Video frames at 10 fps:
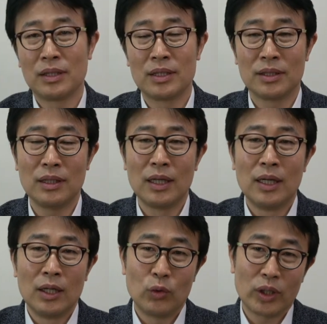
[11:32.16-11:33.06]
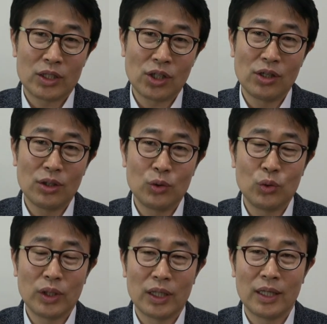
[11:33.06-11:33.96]
그래서 우리가 철거
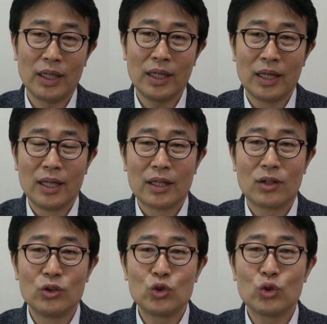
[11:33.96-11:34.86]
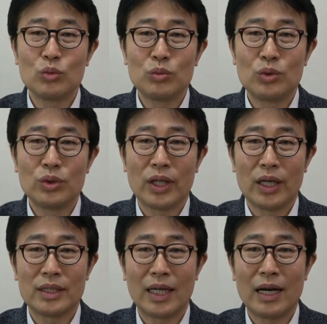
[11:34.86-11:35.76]
후에 건축물
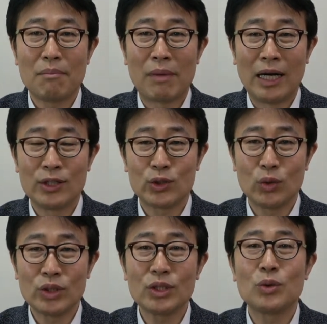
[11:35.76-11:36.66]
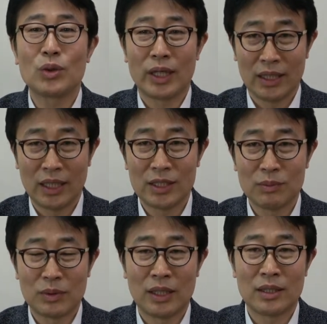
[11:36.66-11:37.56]
대장 말소 신고를 하게 되어
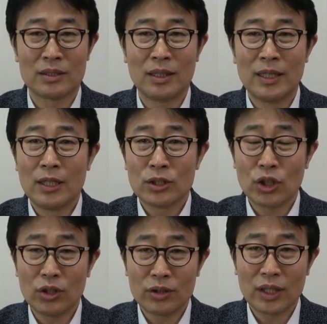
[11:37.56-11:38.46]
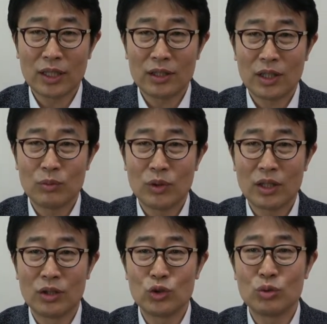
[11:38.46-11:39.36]
있습니다. 그래서 철거를 했기 때문에
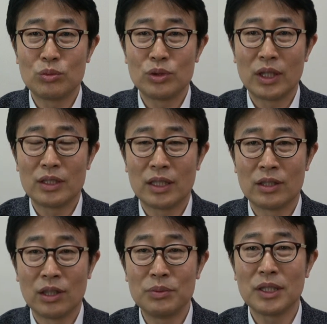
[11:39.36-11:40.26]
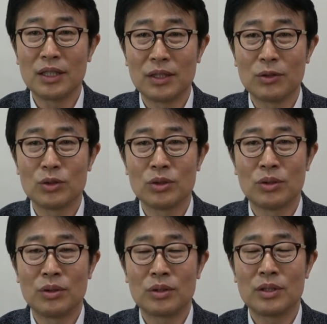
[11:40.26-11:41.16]
건축물 대장을 없애야 되는
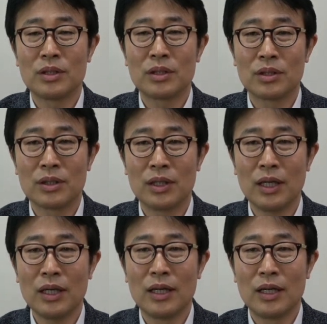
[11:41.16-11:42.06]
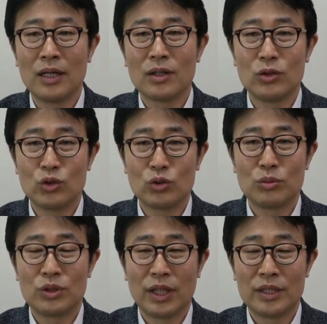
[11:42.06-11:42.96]
거죠. 그럴 때
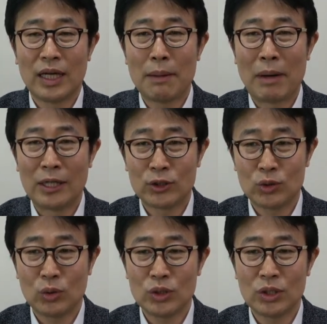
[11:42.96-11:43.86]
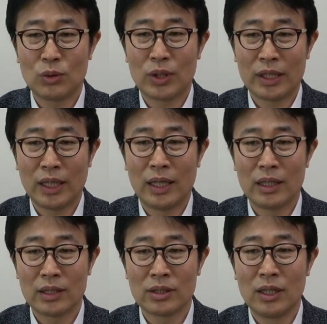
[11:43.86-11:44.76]
건축물 대장 말소 신고를 한다.
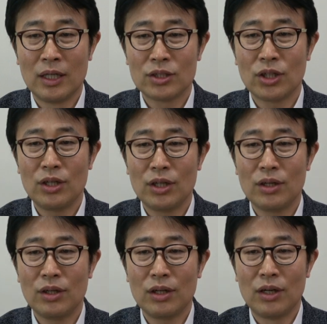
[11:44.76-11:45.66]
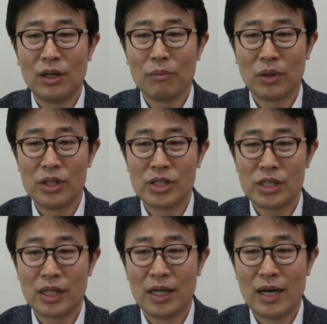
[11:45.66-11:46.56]
그래서 철거,
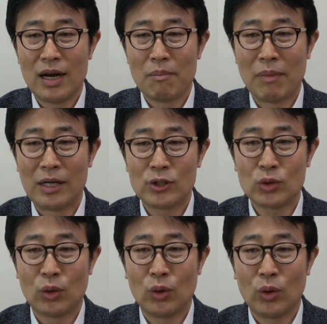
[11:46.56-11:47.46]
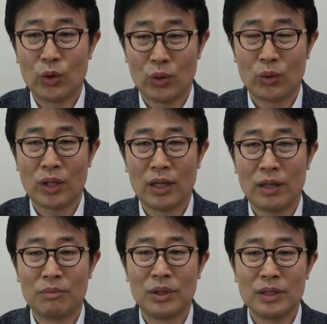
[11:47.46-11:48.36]
멸실, 말소 이렇게
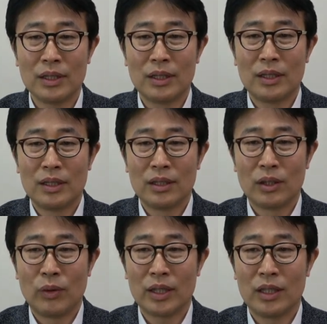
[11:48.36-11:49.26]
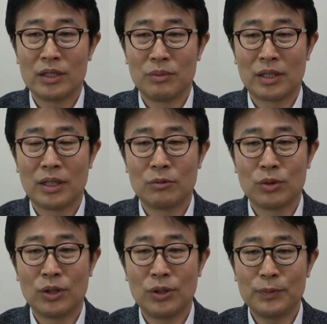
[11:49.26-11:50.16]
한번 예, 확인하시면 될 것
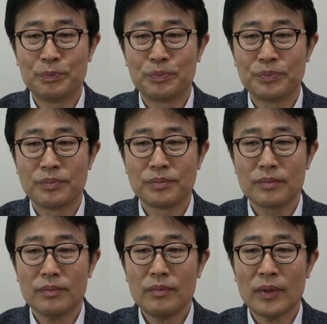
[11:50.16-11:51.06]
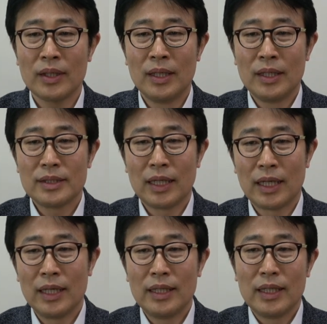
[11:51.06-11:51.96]
같고요.
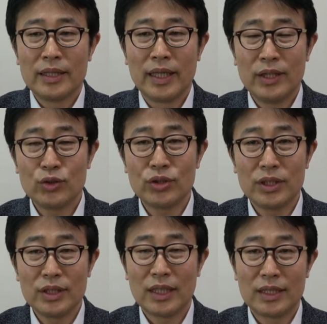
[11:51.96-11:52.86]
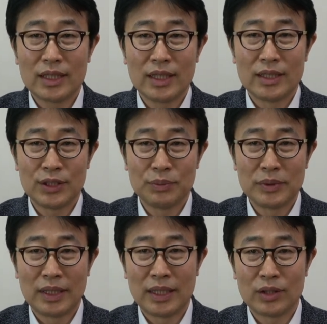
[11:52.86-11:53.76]
자, 대수선이라는 게
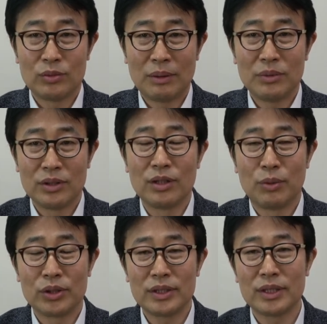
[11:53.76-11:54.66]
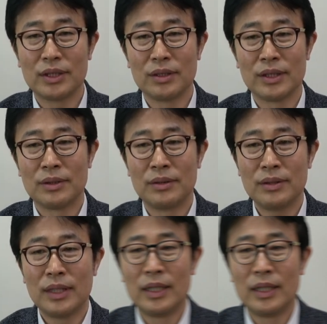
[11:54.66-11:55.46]
있습니다. 여러분 한번 들어보셨을 거예요.